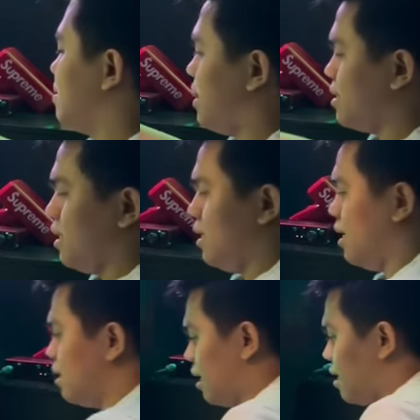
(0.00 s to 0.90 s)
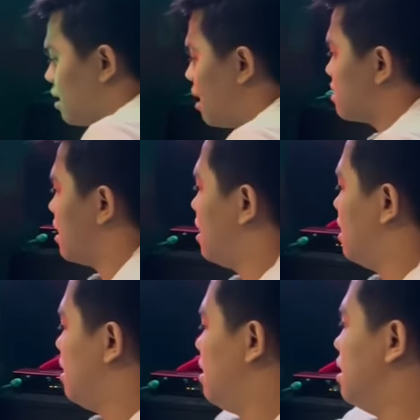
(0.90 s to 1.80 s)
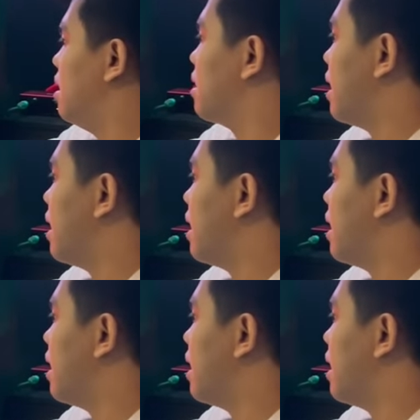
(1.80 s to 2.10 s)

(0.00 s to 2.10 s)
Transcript: sebelah sini nih, asal uh, eh,